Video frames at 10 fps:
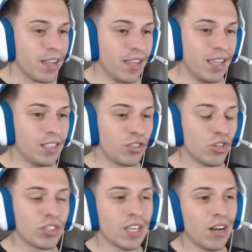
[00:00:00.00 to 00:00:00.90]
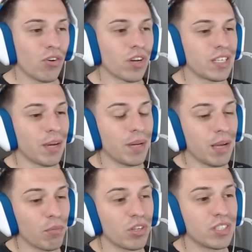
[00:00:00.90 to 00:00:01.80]
Esto es algo que ya
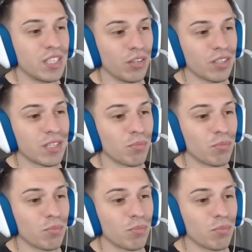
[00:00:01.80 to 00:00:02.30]
veníamos diciendo hace